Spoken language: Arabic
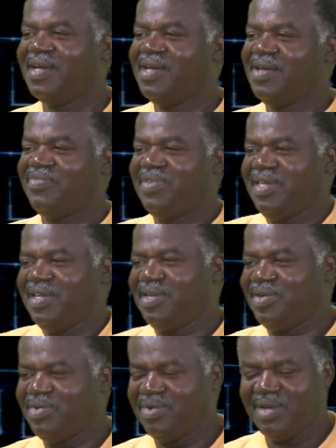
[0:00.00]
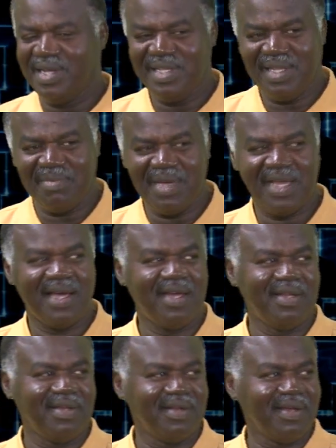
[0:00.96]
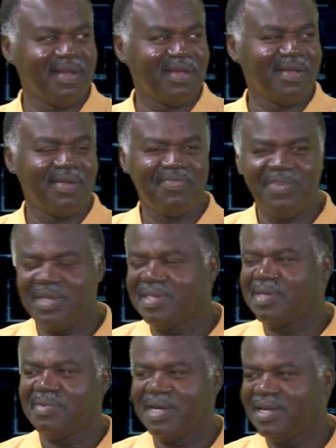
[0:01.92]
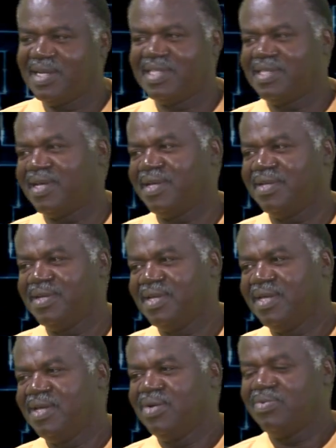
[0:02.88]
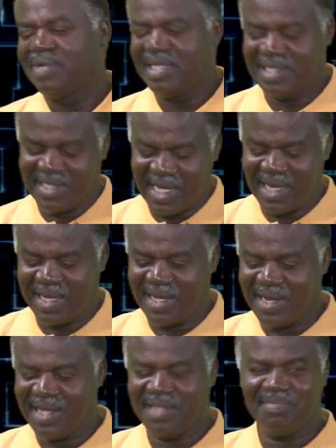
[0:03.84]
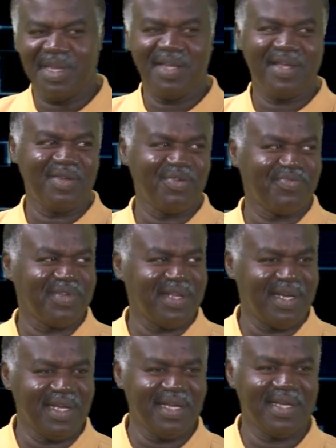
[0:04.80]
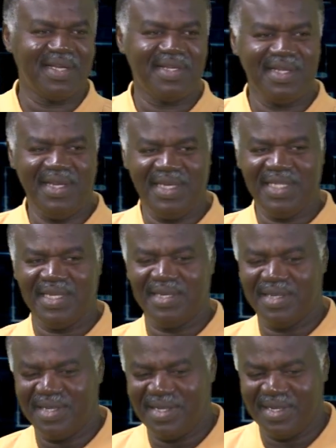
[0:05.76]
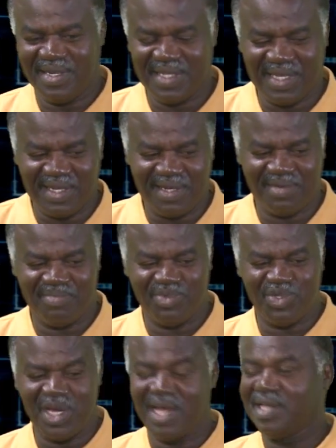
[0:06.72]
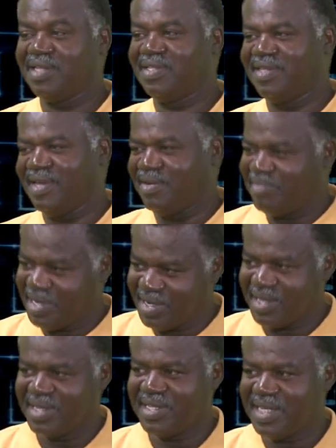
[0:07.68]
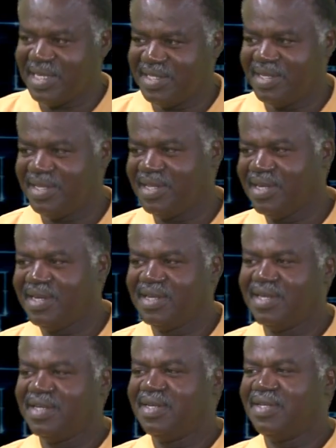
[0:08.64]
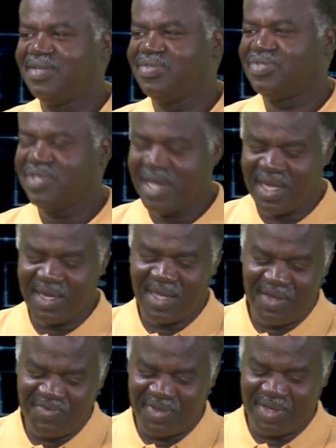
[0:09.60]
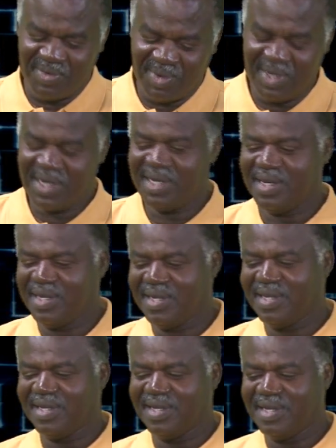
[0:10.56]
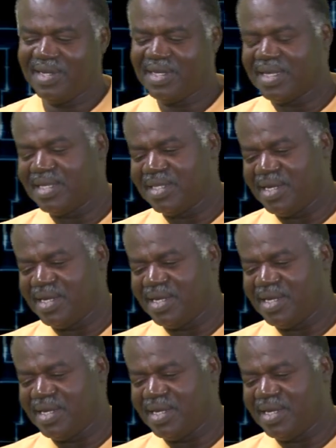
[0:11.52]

في حين انه حتى ما كان في اجتماع حتى. جميل. ولذلك انا اتمنى انه في الحلقه دي نقدر نضع للمشاهد المريخي تحديدا ان شاء الله في كل في اجنده